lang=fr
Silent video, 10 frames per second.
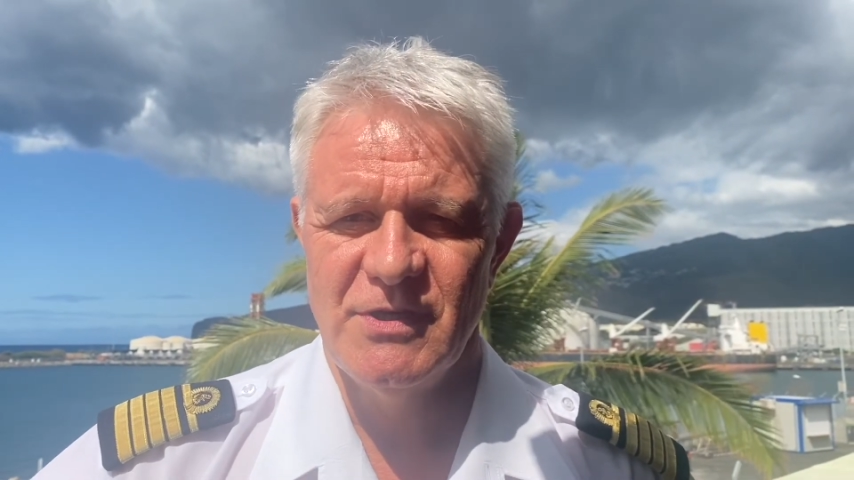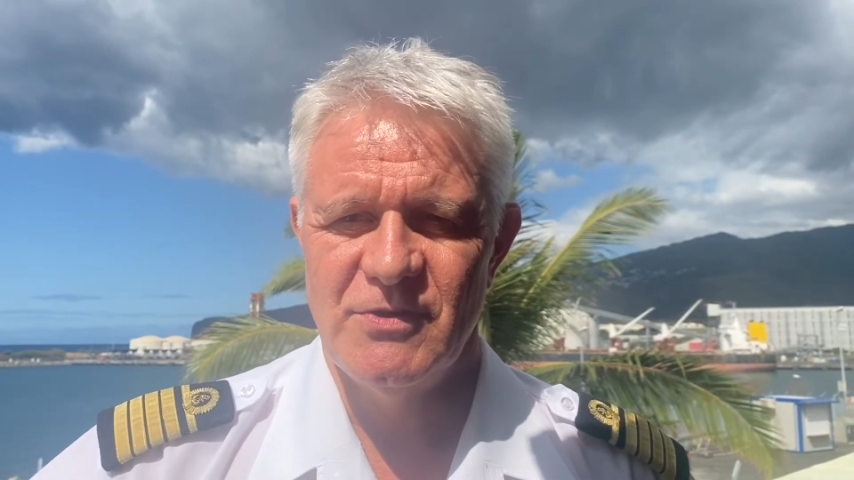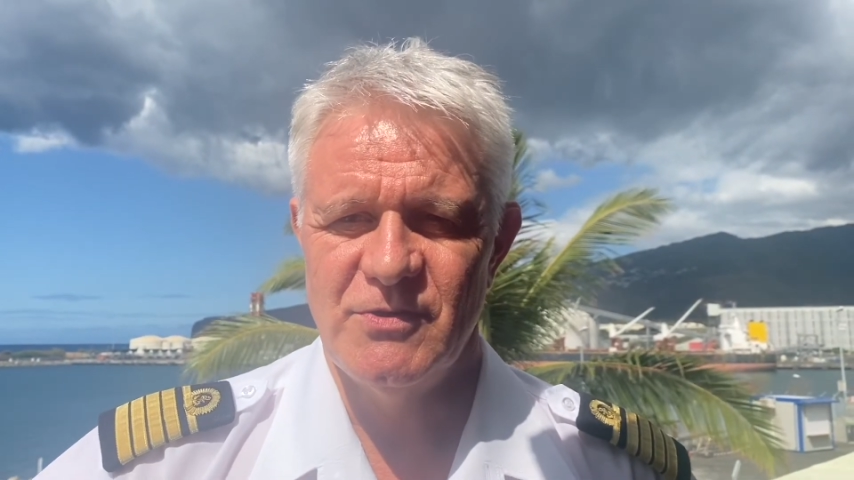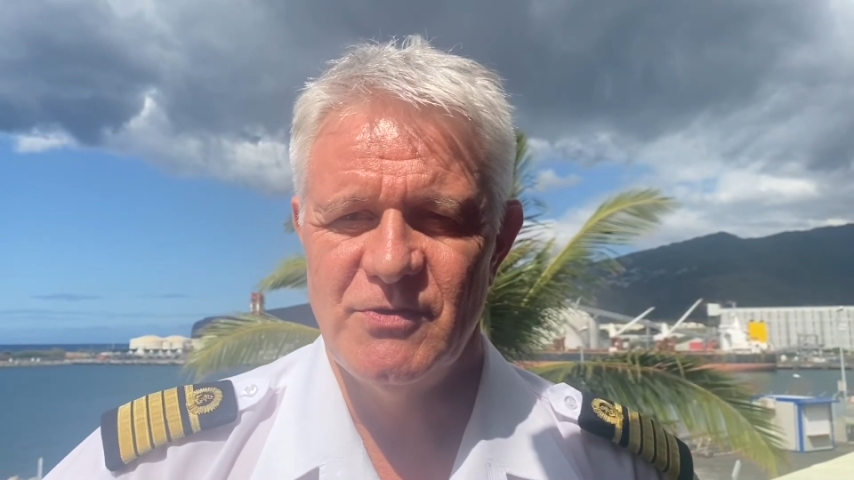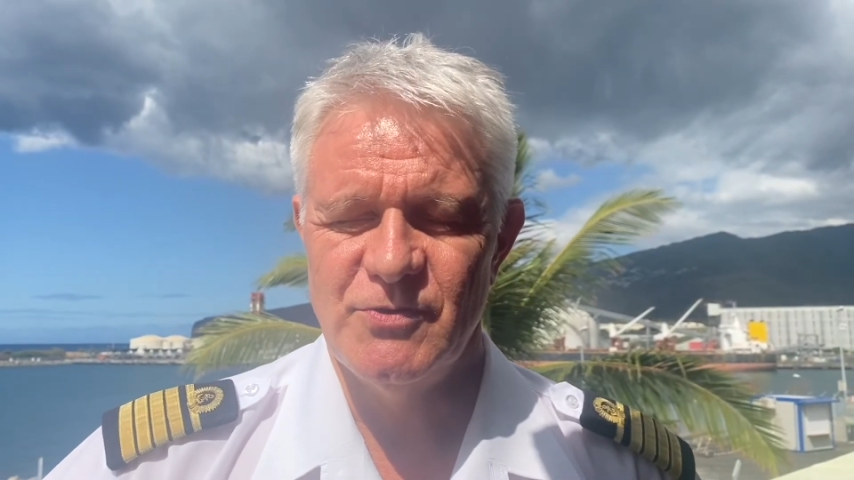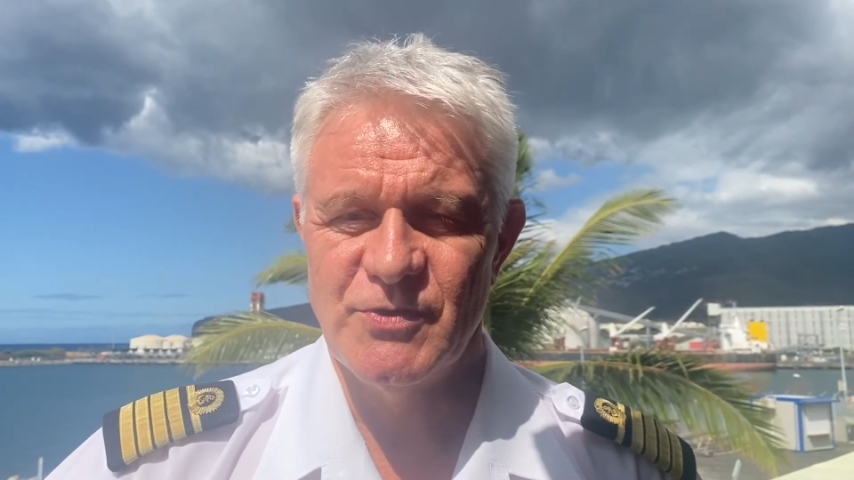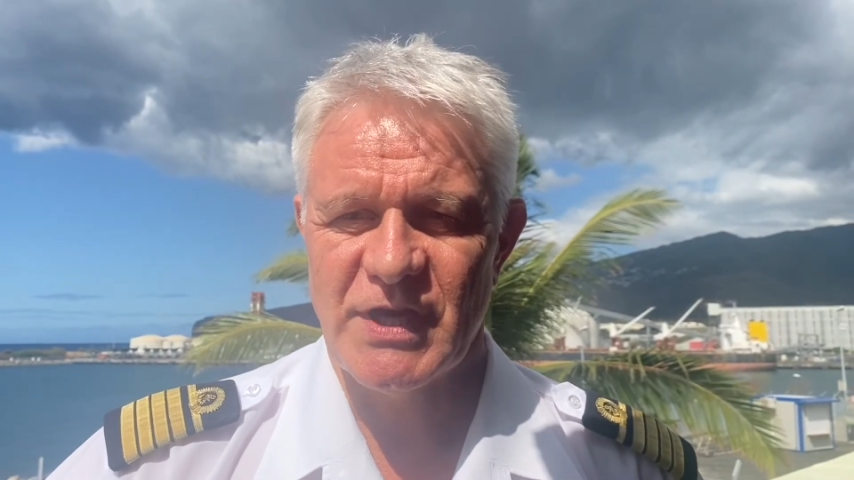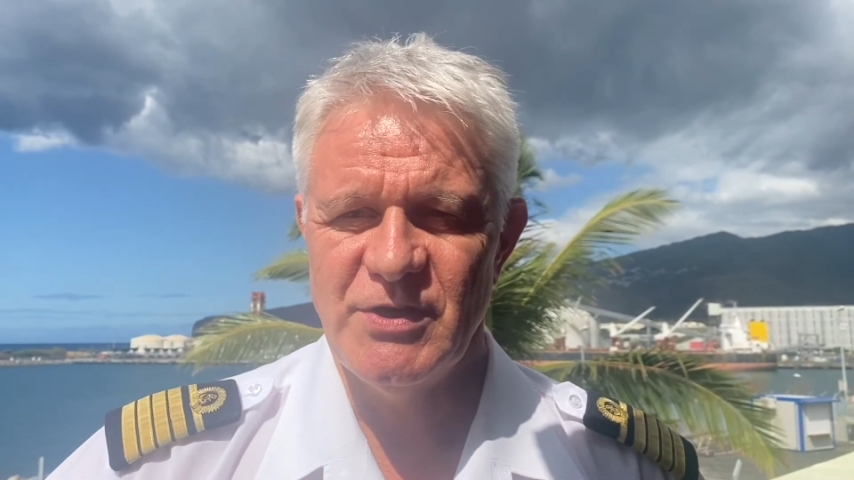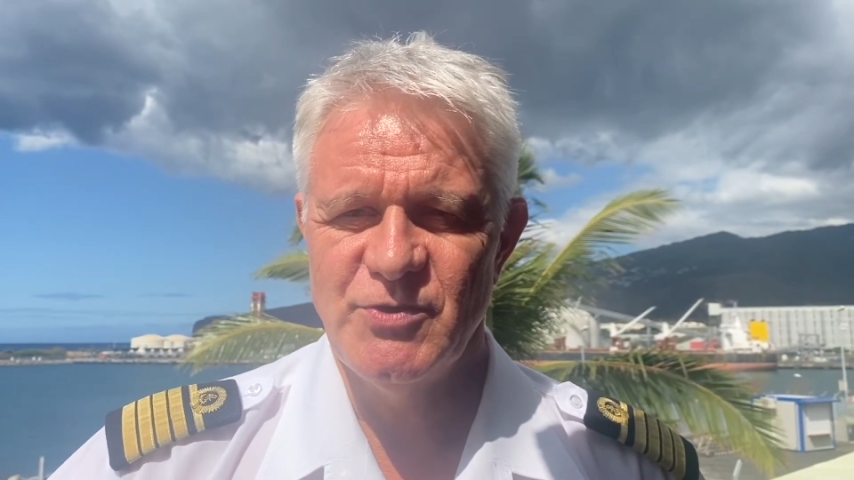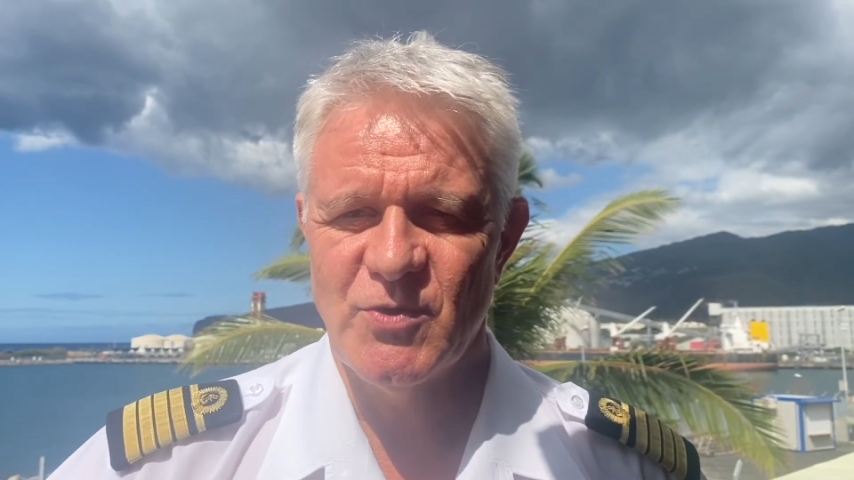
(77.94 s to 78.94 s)
euh, une
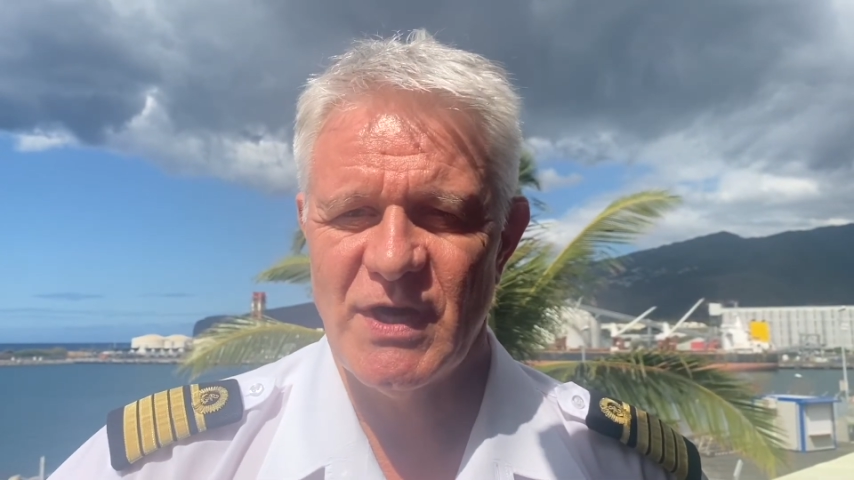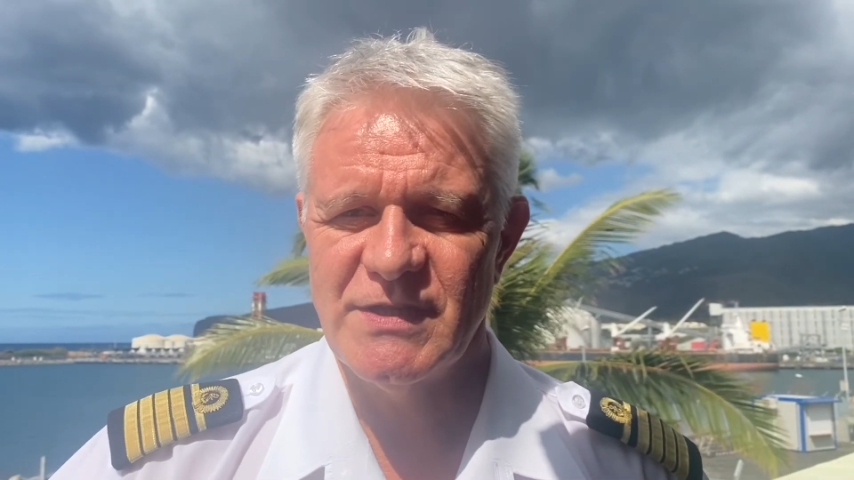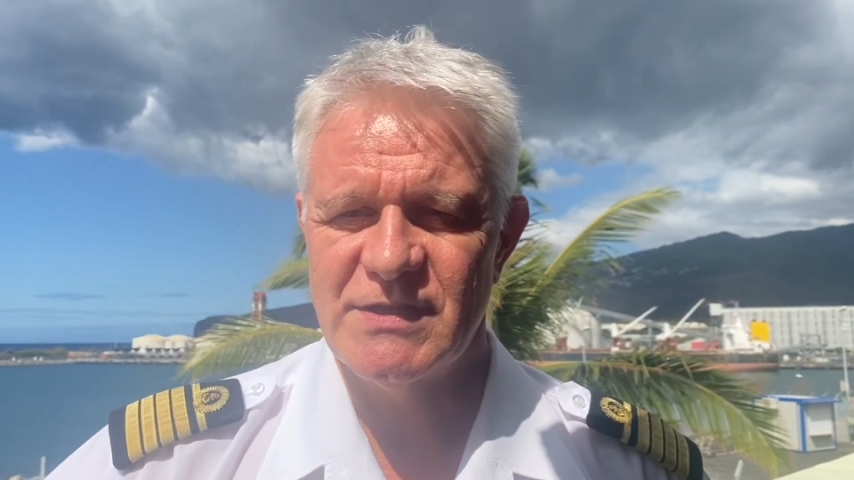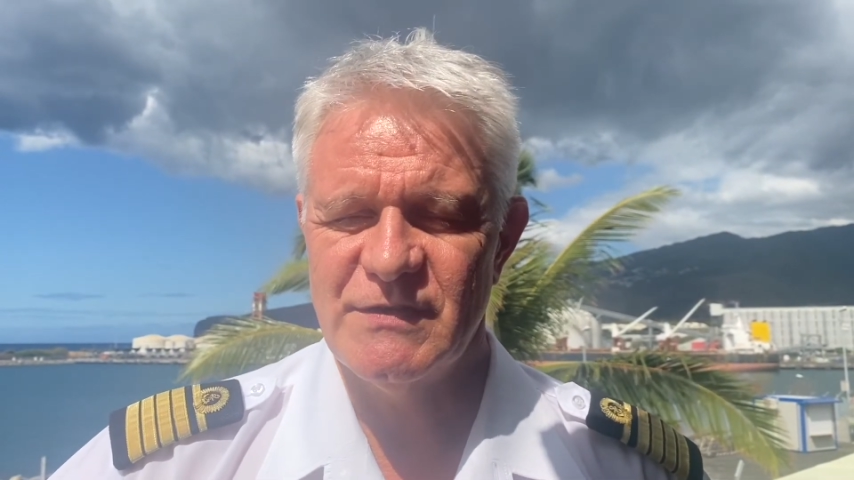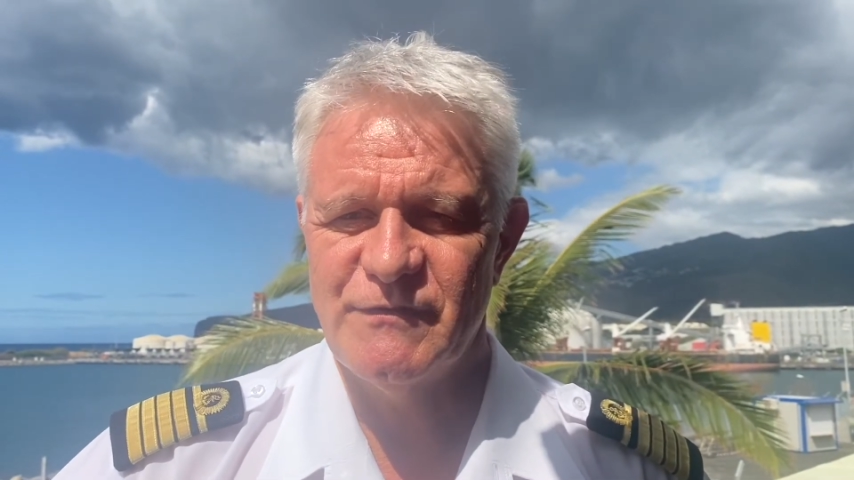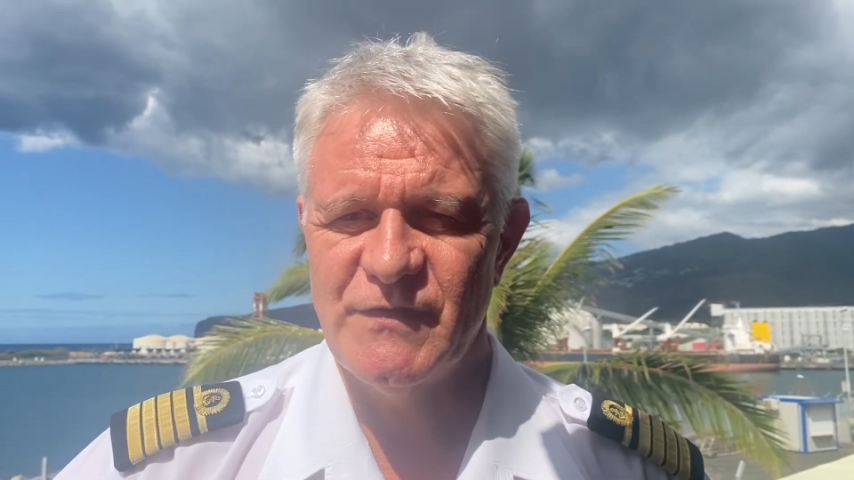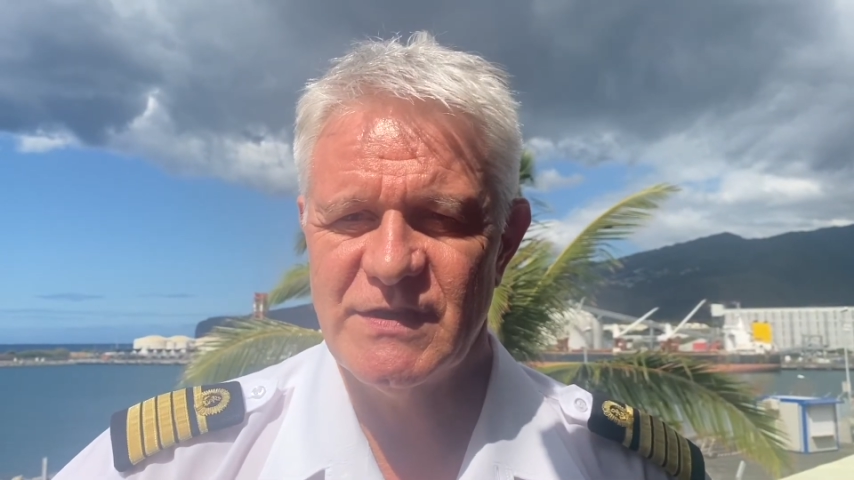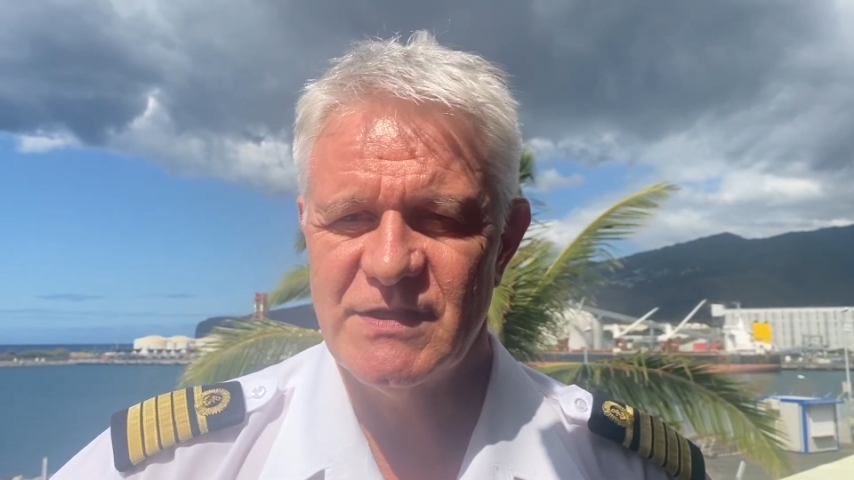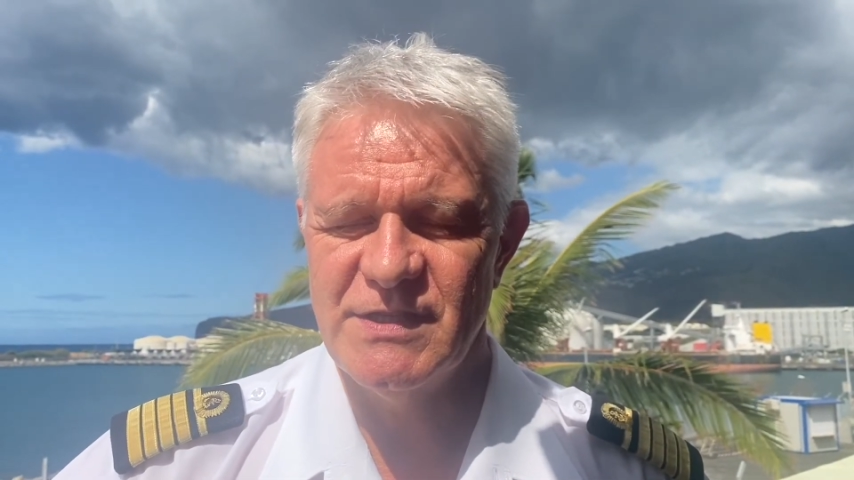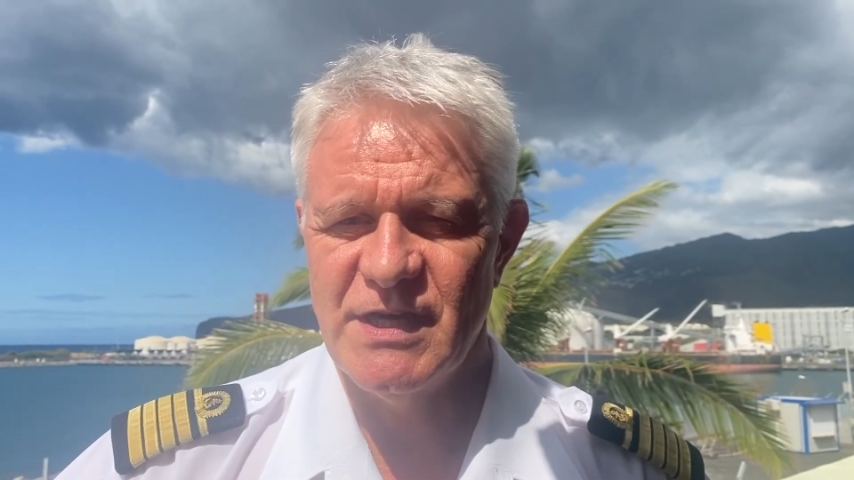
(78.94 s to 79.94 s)
réunion a été
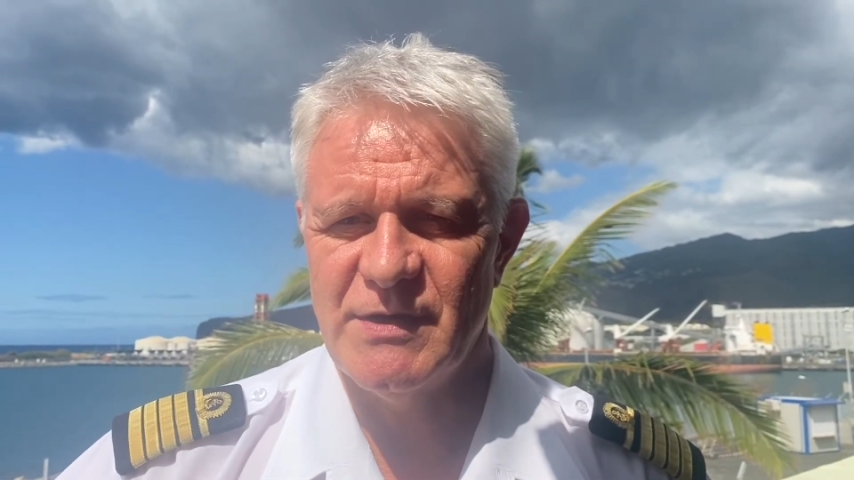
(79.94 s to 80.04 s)
faite il y